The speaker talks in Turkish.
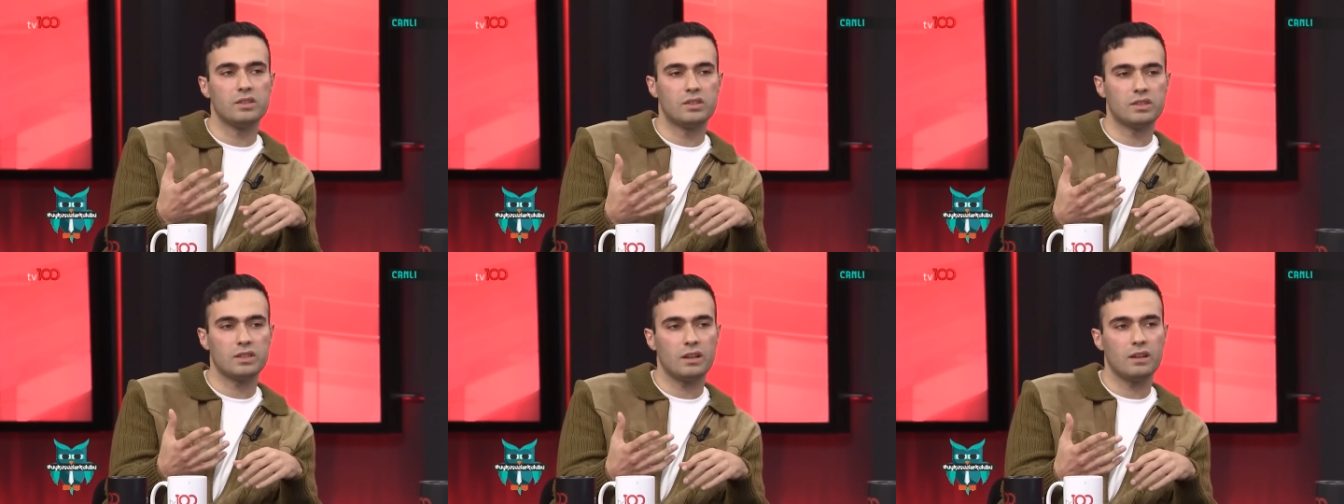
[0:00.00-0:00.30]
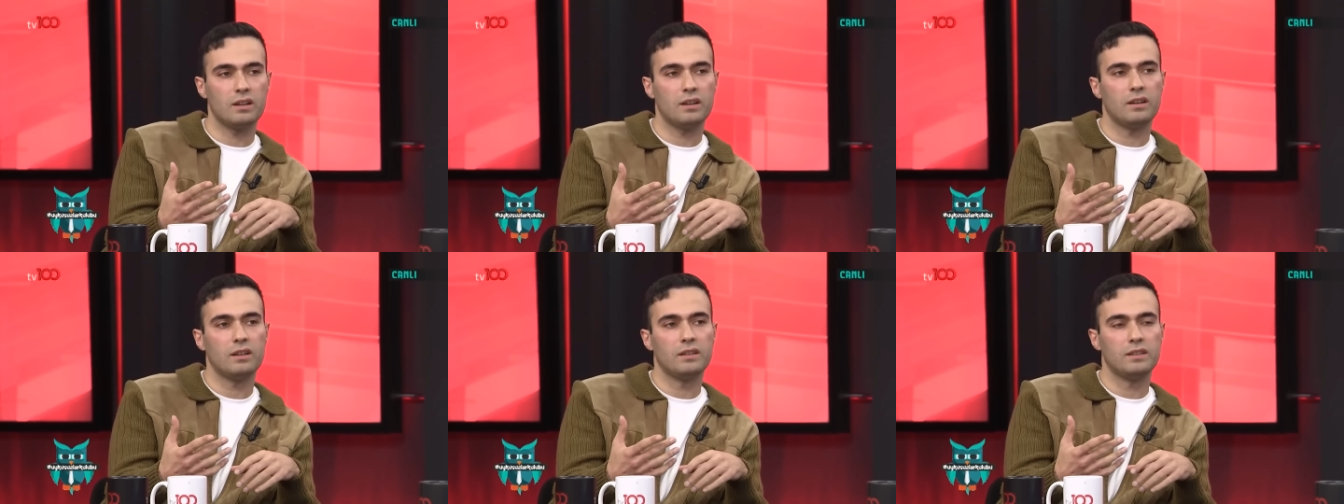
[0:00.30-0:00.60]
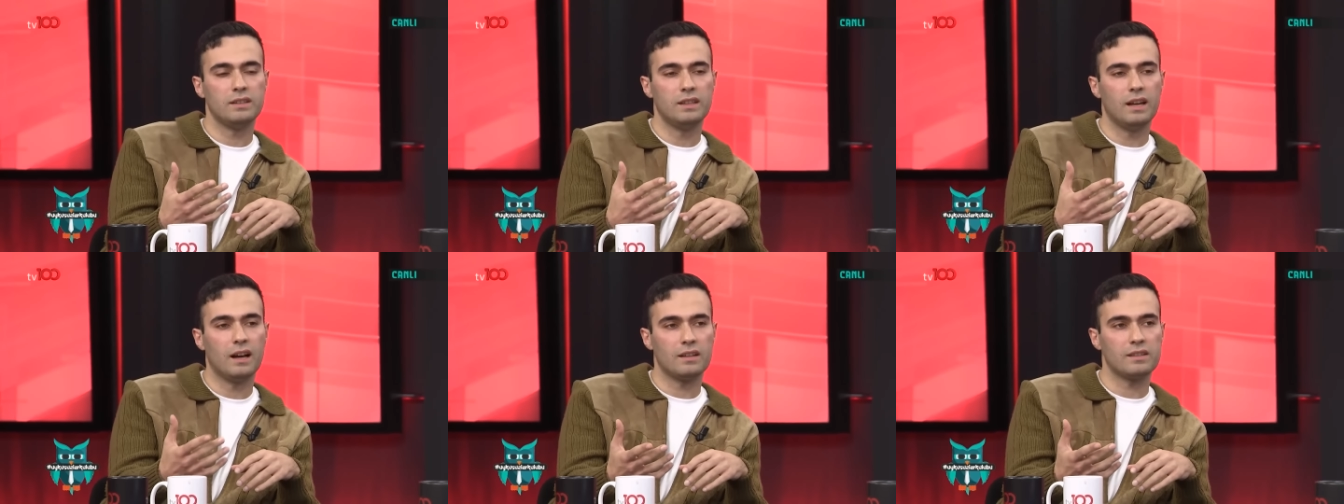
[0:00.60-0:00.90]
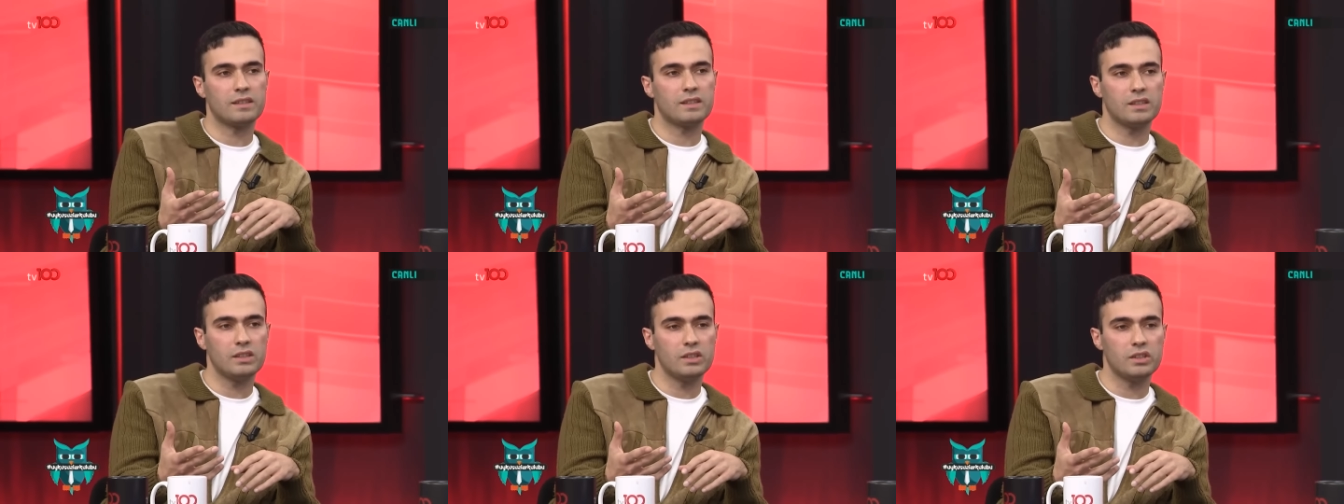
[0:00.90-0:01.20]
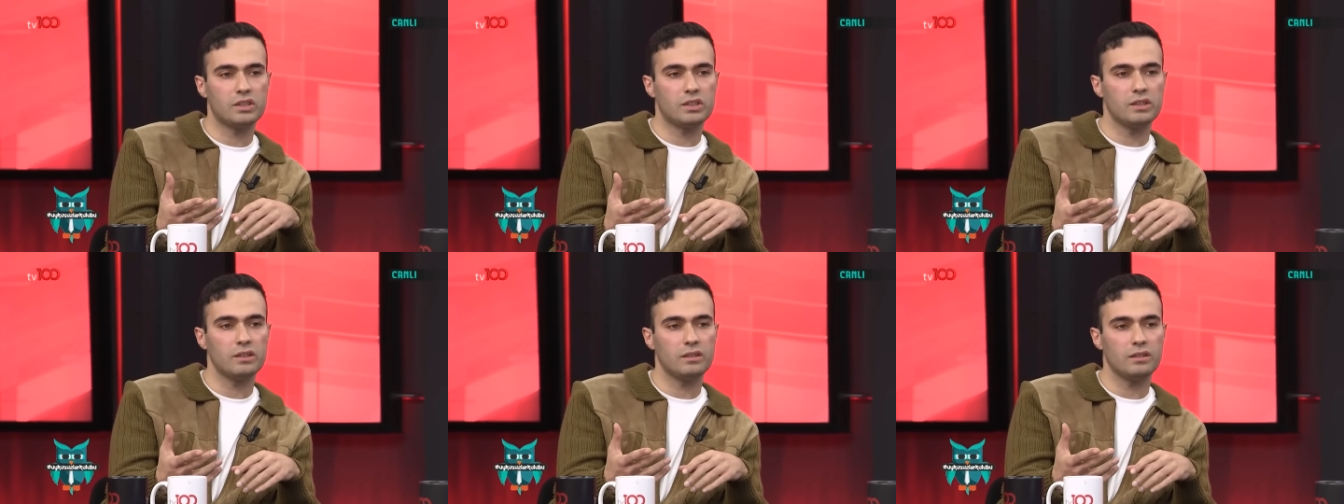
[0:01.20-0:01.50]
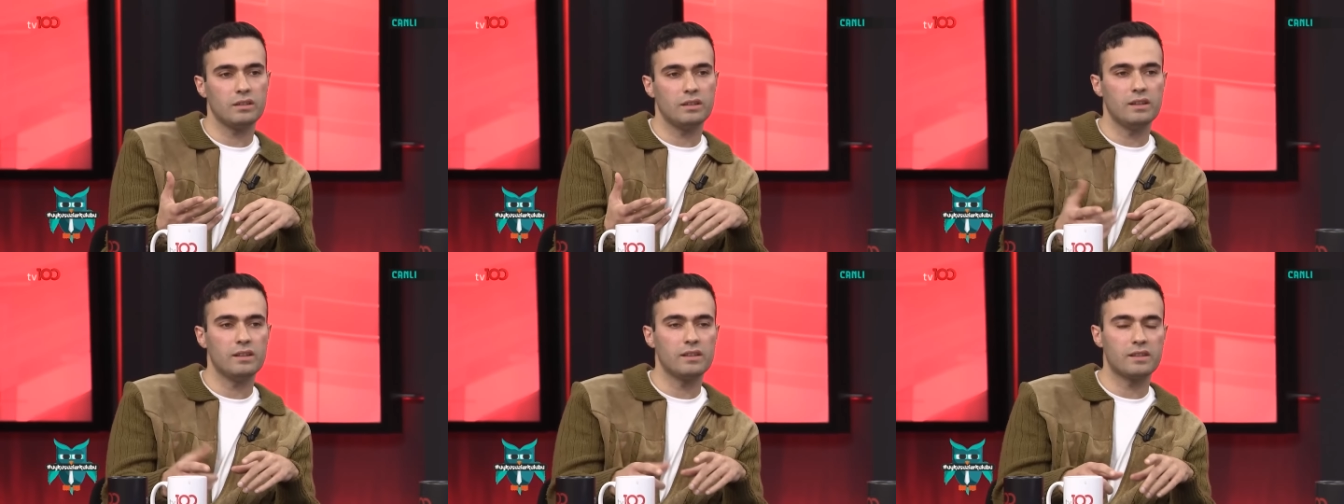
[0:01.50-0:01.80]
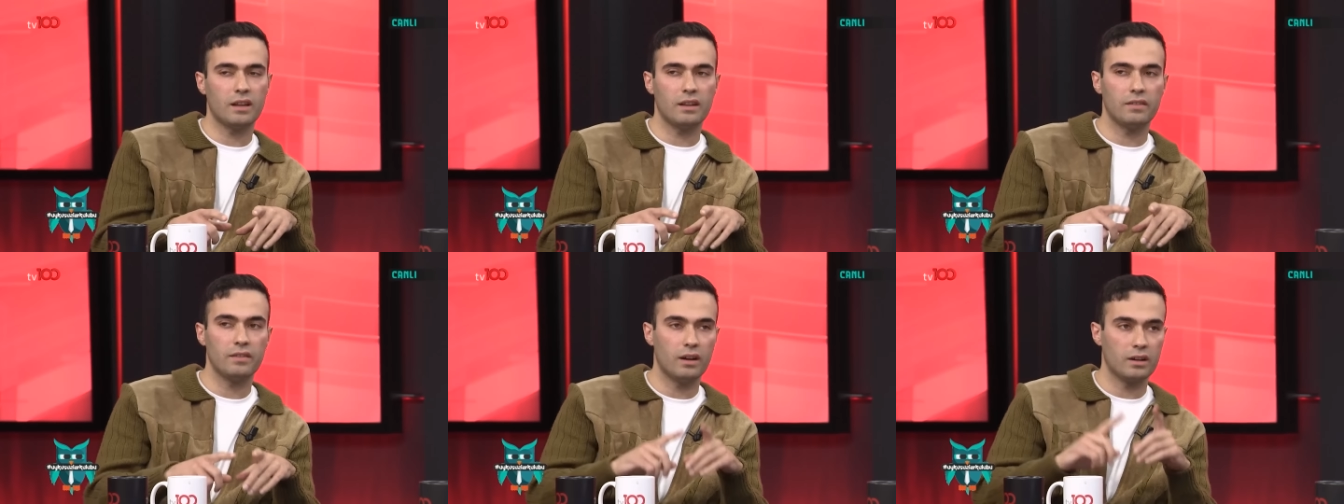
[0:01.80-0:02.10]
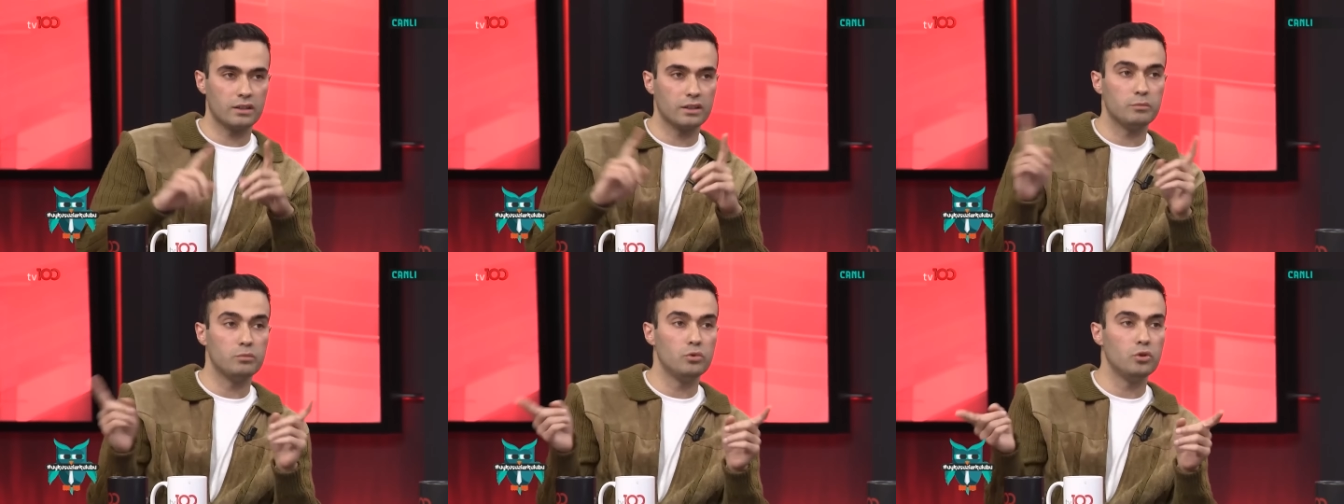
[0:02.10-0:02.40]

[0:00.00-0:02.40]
dışa yansıyışı insanlarda